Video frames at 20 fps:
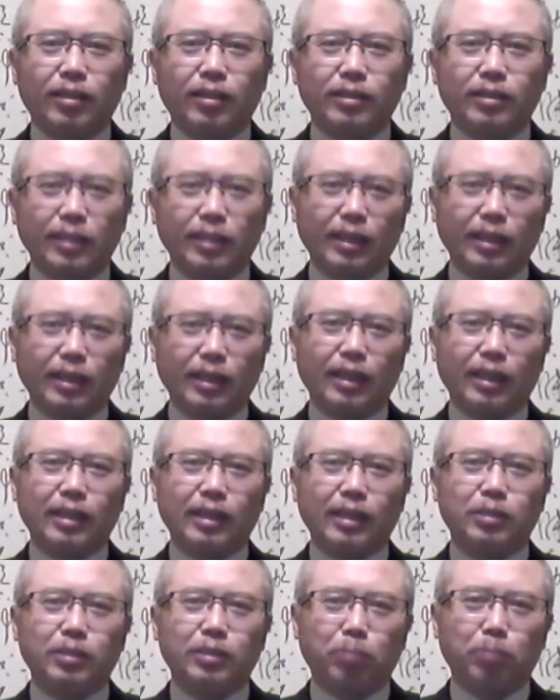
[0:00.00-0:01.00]
现在呢，
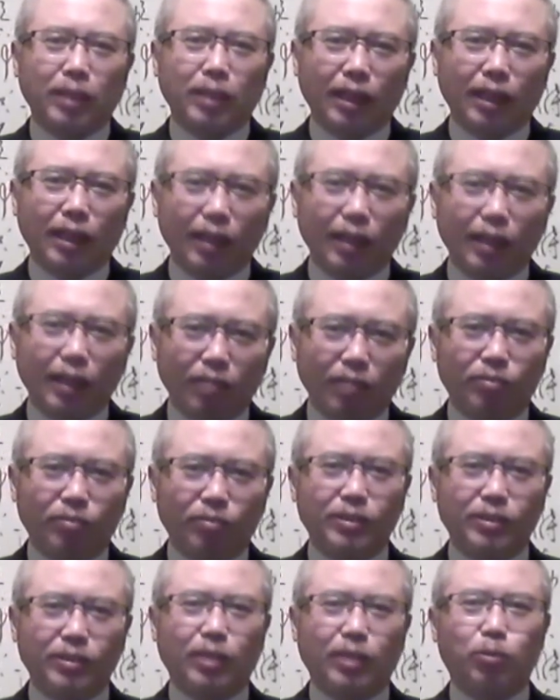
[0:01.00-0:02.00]
就被他浪
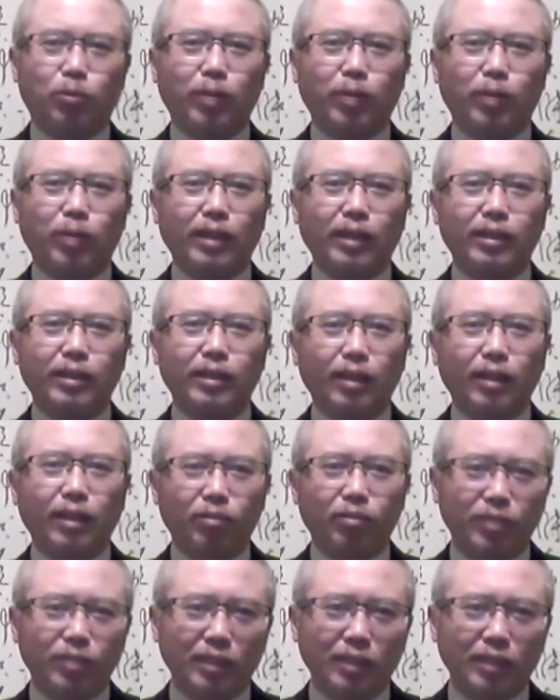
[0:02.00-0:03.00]
费在国外，浪
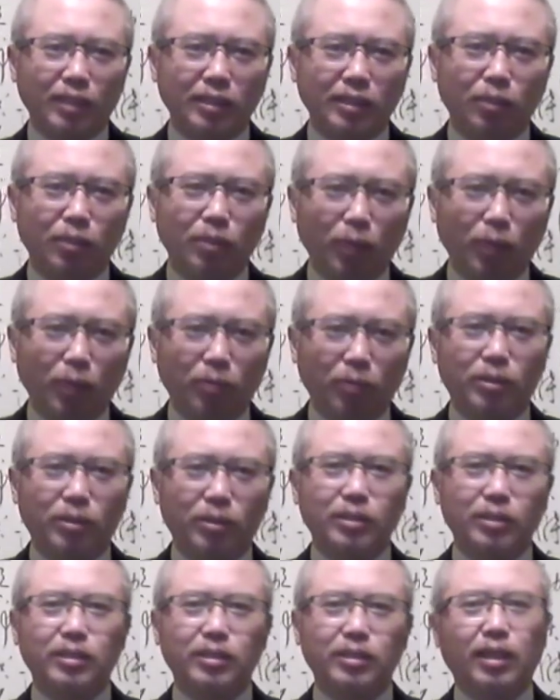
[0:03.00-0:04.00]
费在这些外国
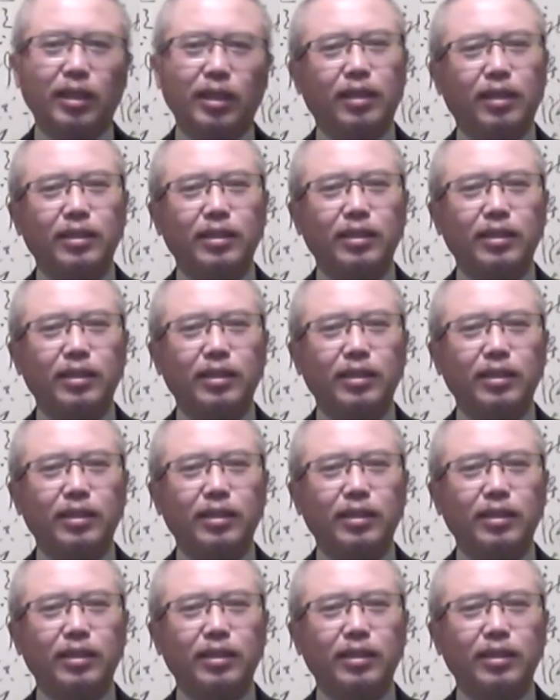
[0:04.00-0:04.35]
人身上。